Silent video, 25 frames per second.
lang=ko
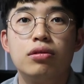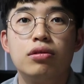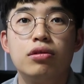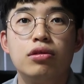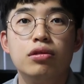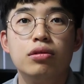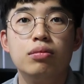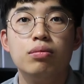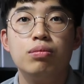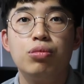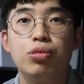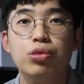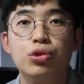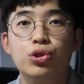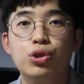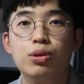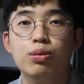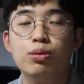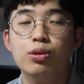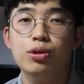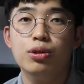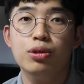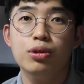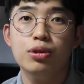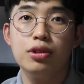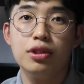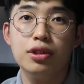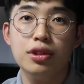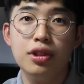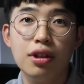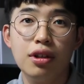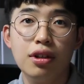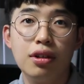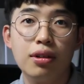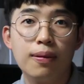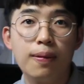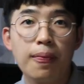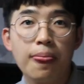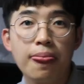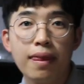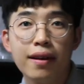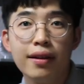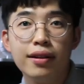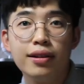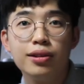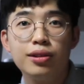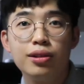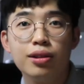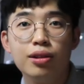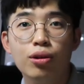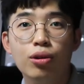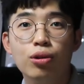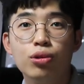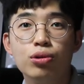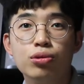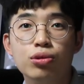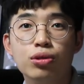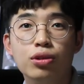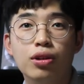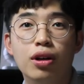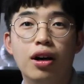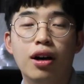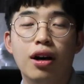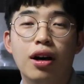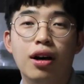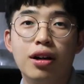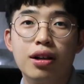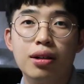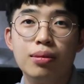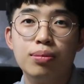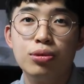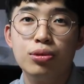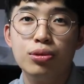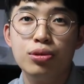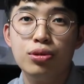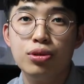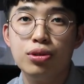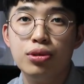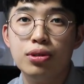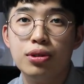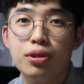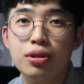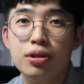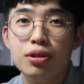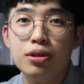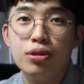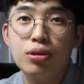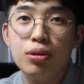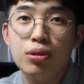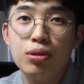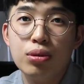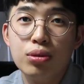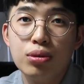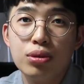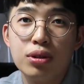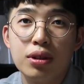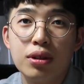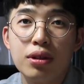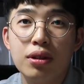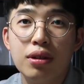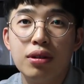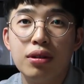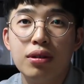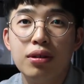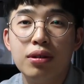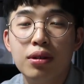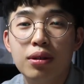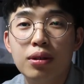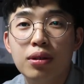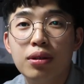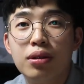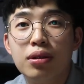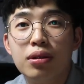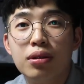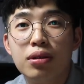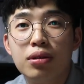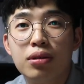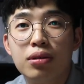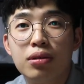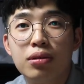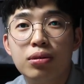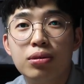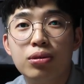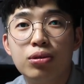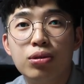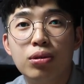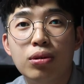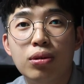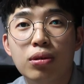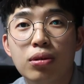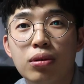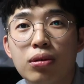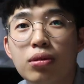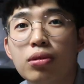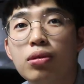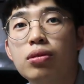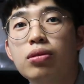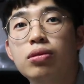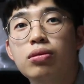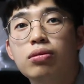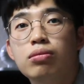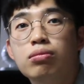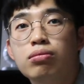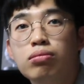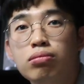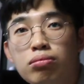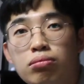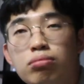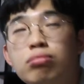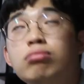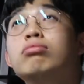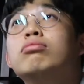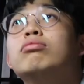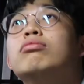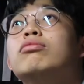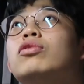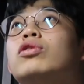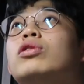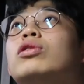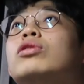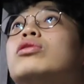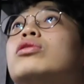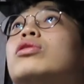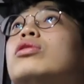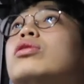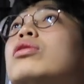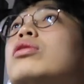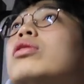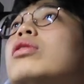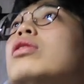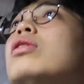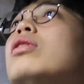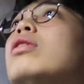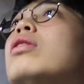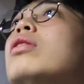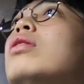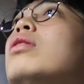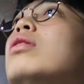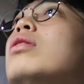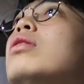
지금 보시면은 그냥 제 얼굴 다 알아볼 수 있을 정도잖아요 그쵸? 음 괜찮다